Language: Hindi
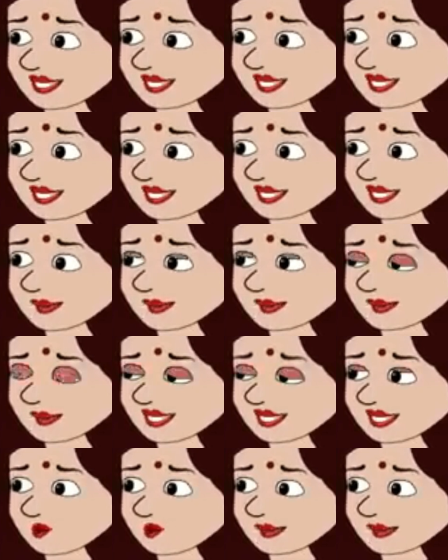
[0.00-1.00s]
है बच्चा
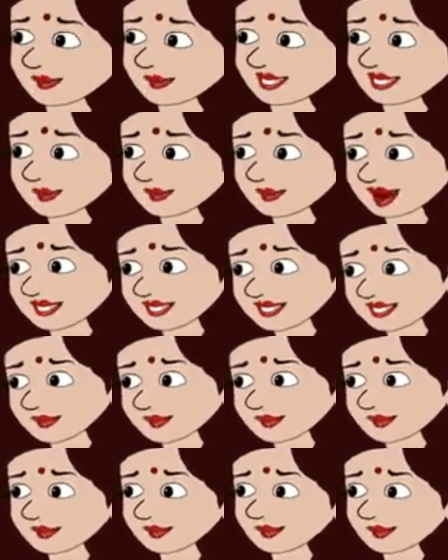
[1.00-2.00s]
हमारा हो या गोद
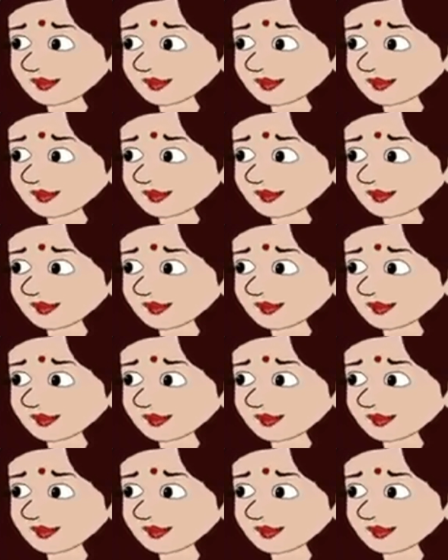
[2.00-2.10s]
लिया हुआ